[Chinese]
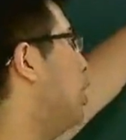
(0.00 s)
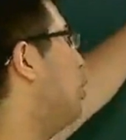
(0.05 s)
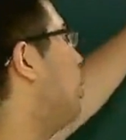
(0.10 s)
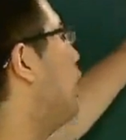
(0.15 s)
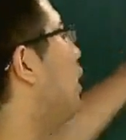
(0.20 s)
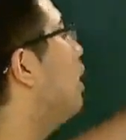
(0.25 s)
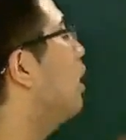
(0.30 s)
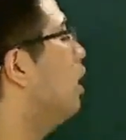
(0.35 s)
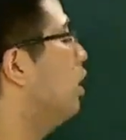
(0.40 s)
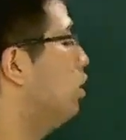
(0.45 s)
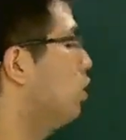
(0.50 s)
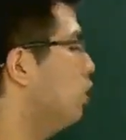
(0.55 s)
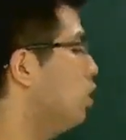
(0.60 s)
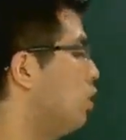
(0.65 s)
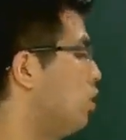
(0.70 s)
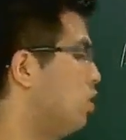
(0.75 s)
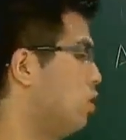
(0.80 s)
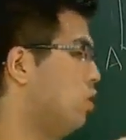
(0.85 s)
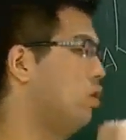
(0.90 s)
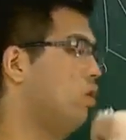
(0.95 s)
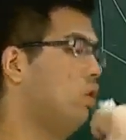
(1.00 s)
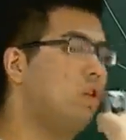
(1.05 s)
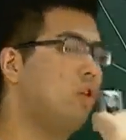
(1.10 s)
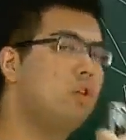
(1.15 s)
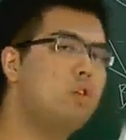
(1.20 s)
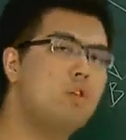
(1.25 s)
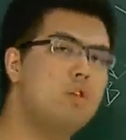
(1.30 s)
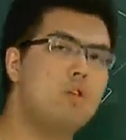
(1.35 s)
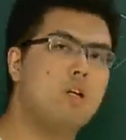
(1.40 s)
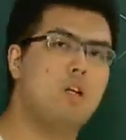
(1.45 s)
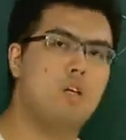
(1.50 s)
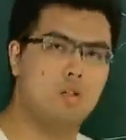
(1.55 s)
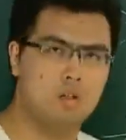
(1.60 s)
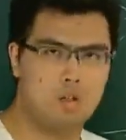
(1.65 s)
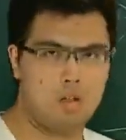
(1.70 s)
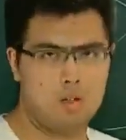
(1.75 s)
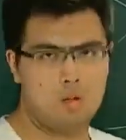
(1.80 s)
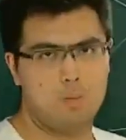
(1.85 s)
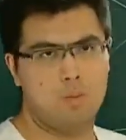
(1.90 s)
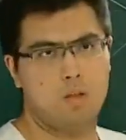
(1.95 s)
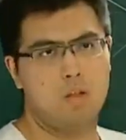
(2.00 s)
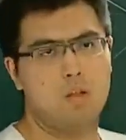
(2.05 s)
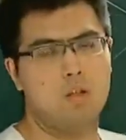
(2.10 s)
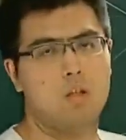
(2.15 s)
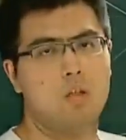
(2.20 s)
因为你只能找到什么